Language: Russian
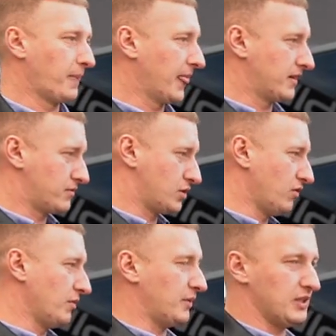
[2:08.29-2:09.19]
Все
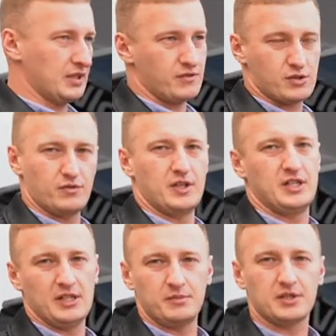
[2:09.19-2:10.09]
выполнено, все в
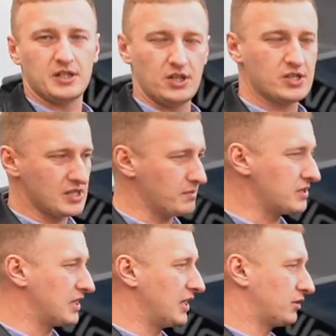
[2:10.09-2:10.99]
едином техническом стиле.